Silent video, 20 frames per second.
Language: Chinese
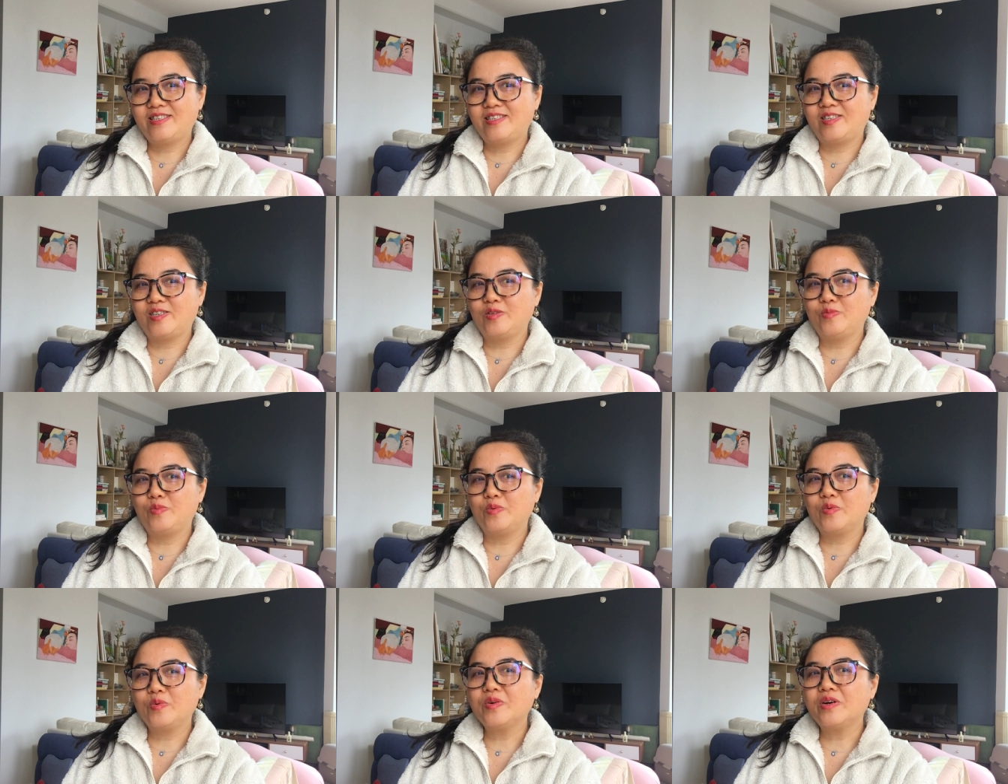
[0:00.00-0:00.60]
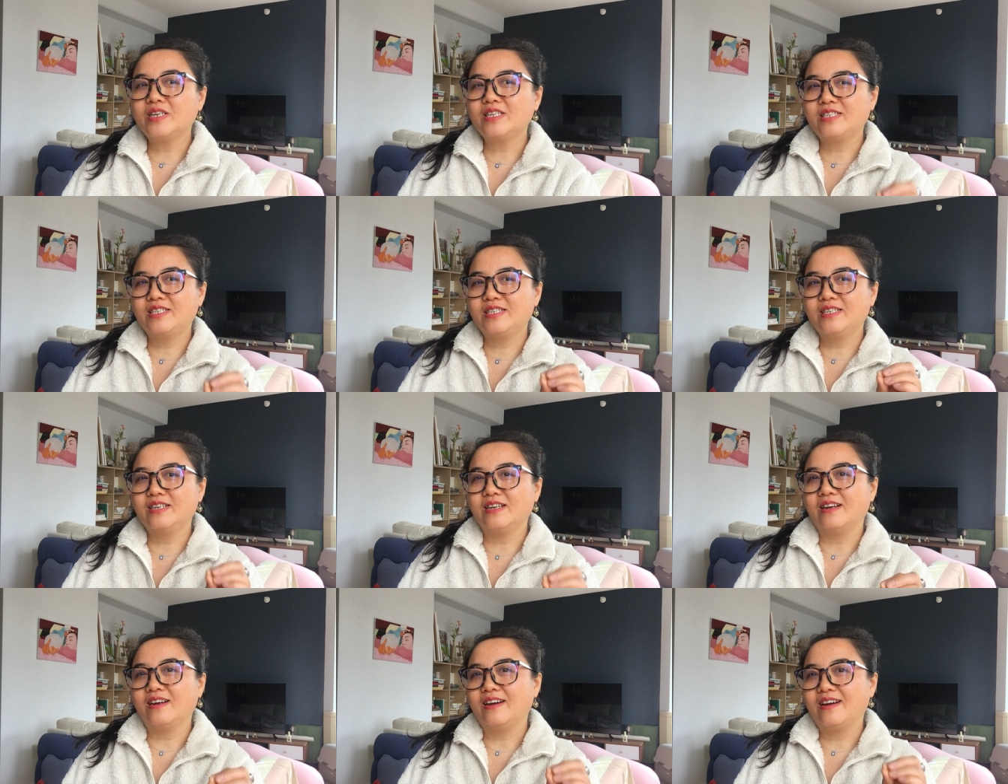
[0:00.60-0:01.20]
只不过
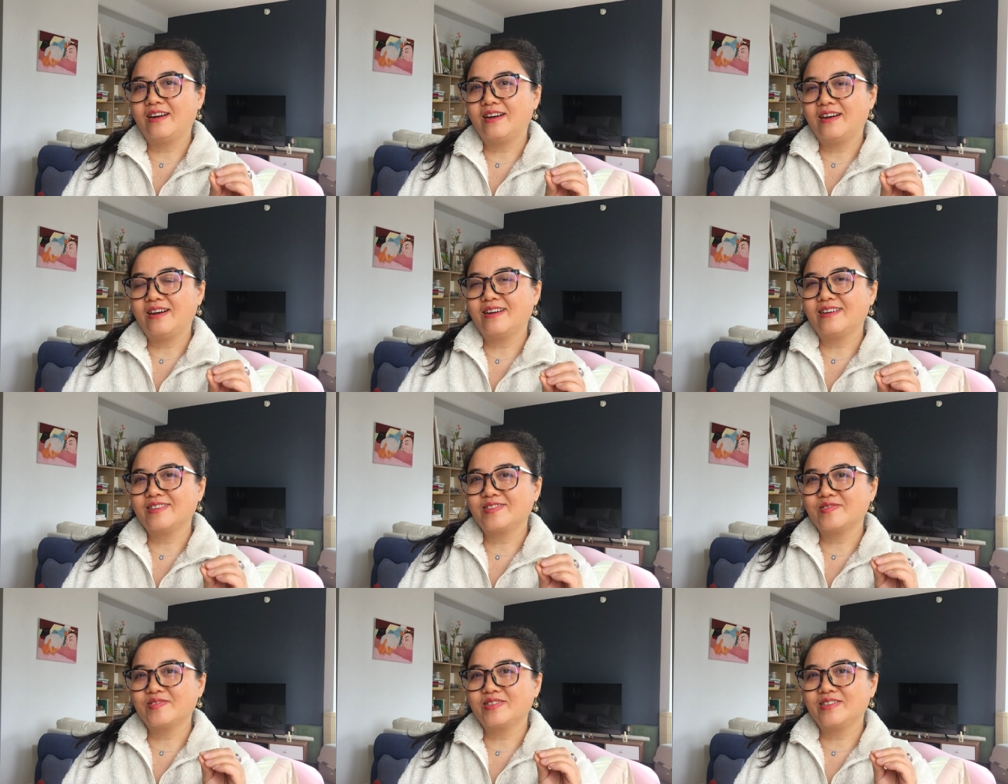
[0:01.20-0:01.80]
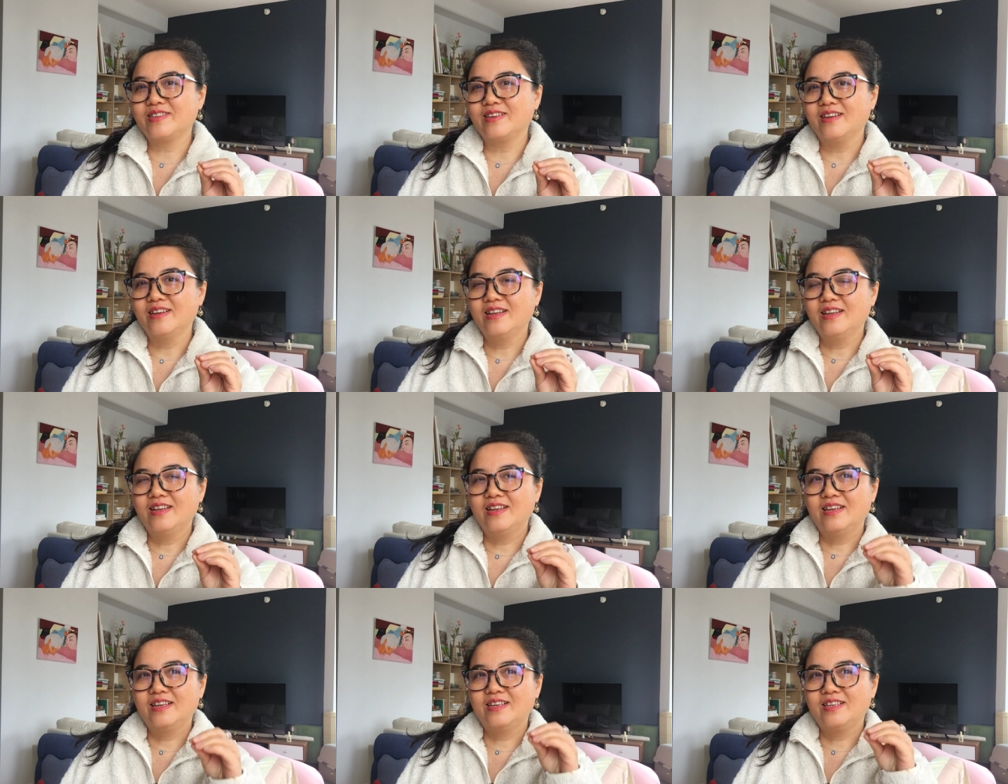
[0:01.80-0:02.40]
是啊，就是
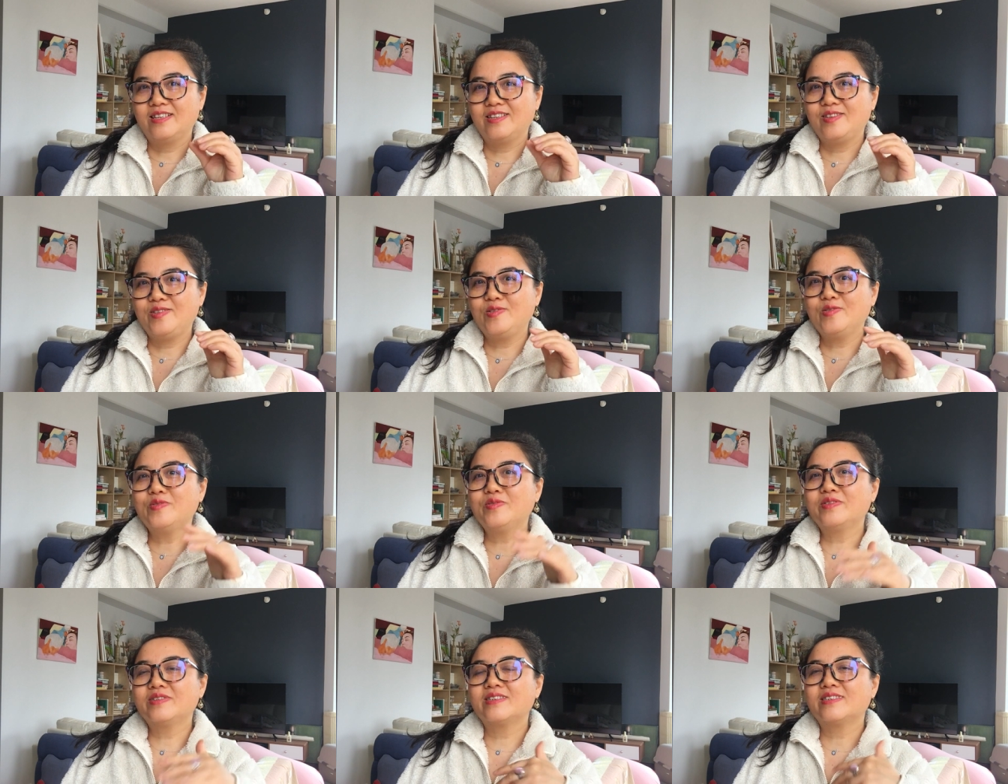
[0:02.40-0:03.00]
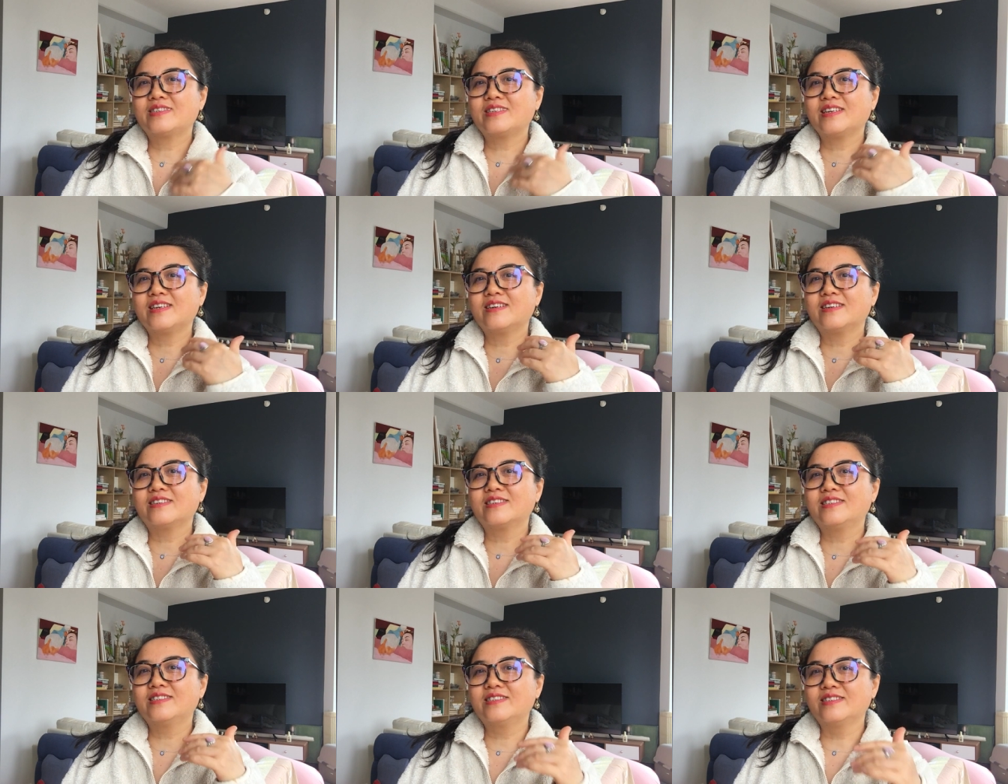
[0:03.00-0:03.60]
用这
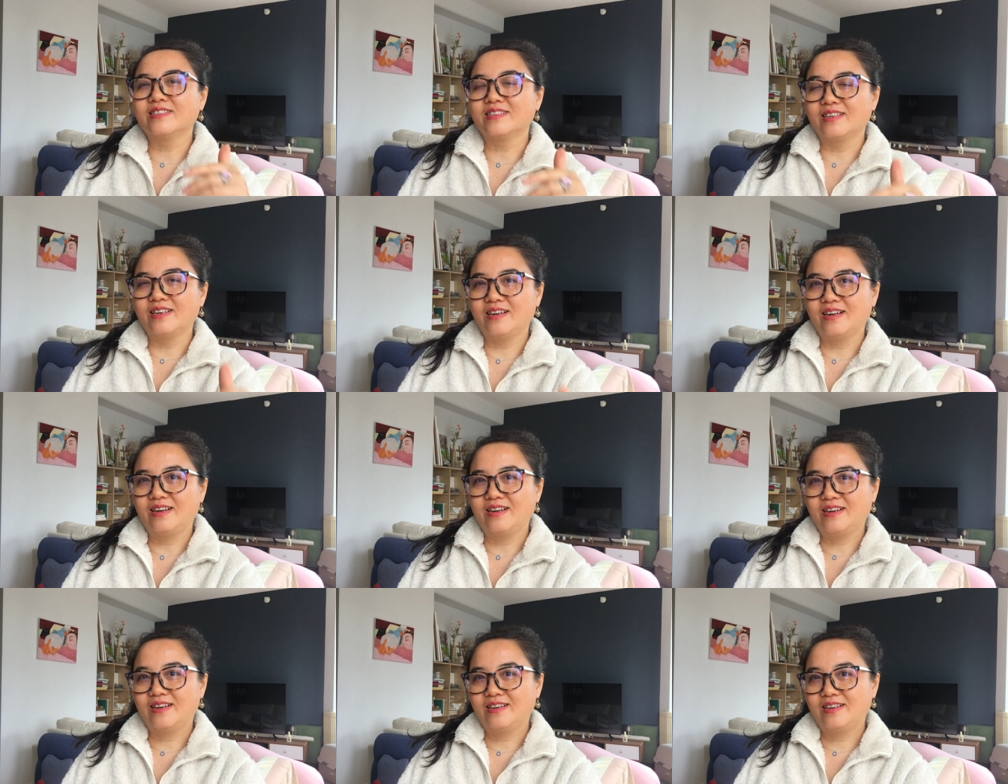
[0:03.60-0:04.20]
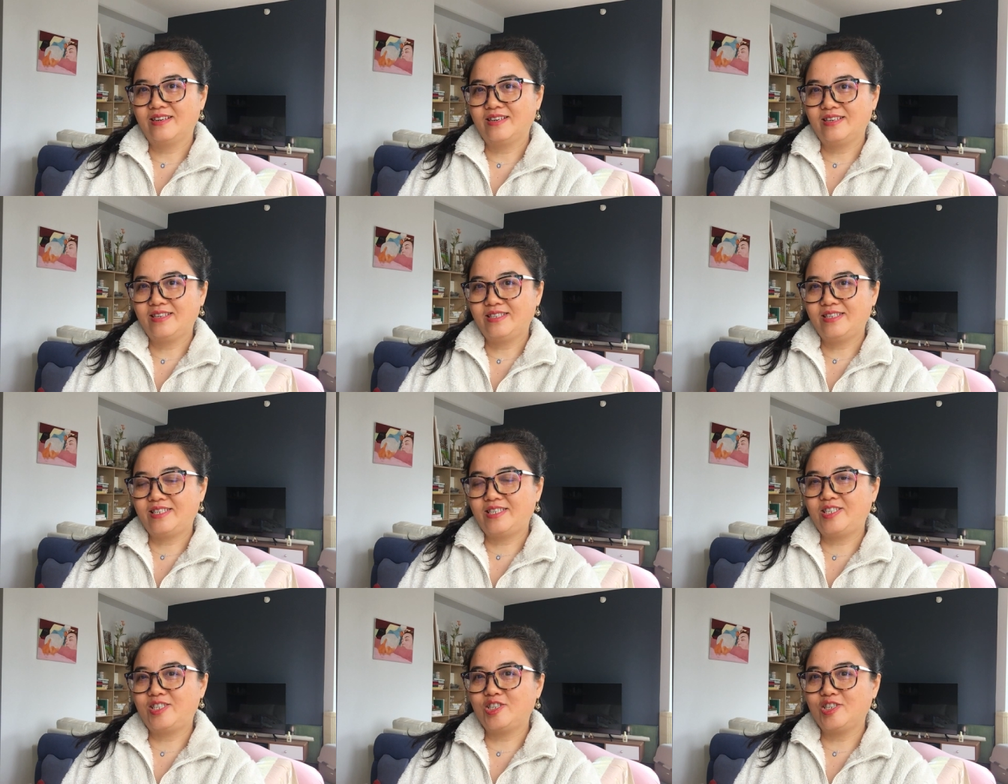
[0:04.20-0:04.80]
个蛇，
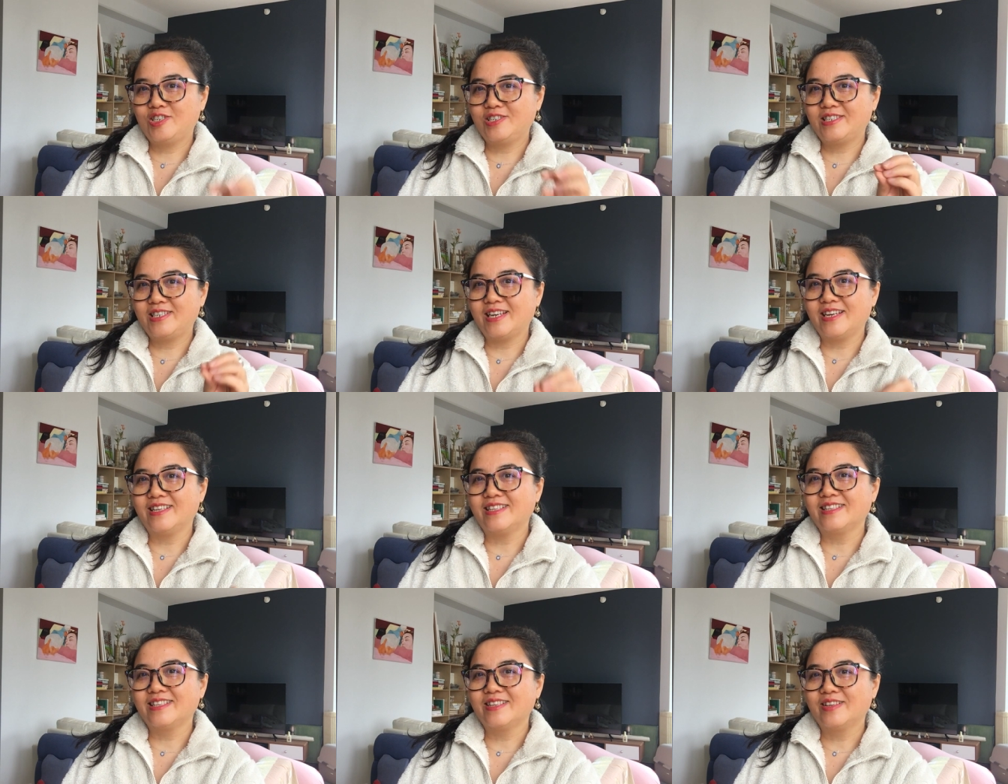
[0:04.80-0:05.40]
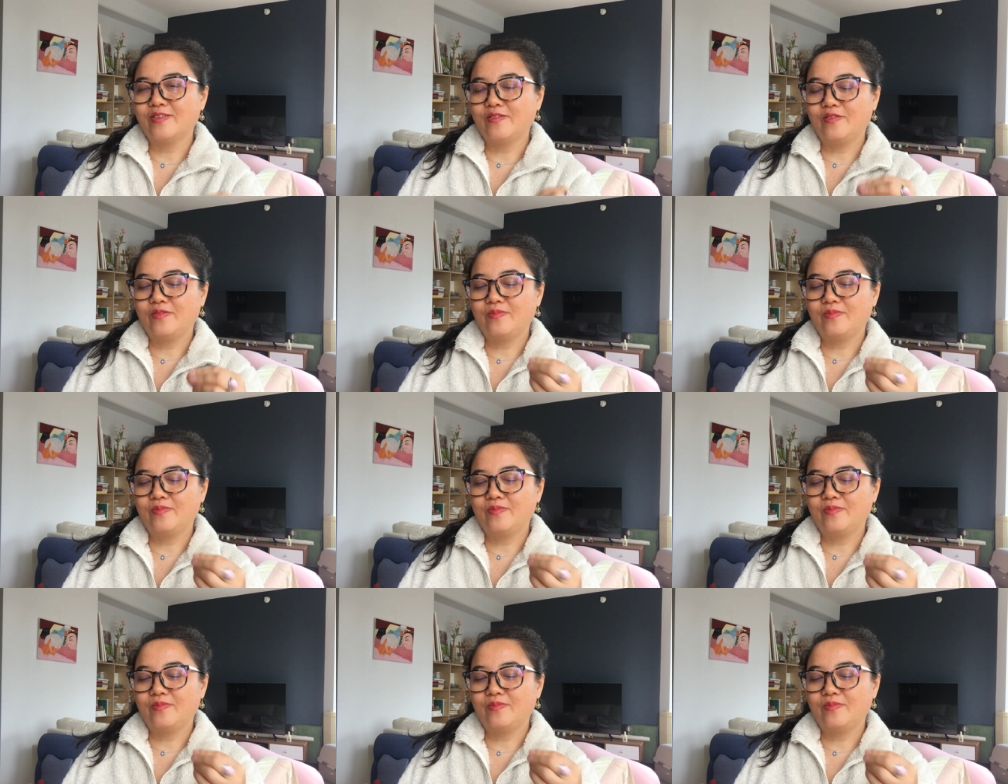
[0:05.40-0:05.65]
使人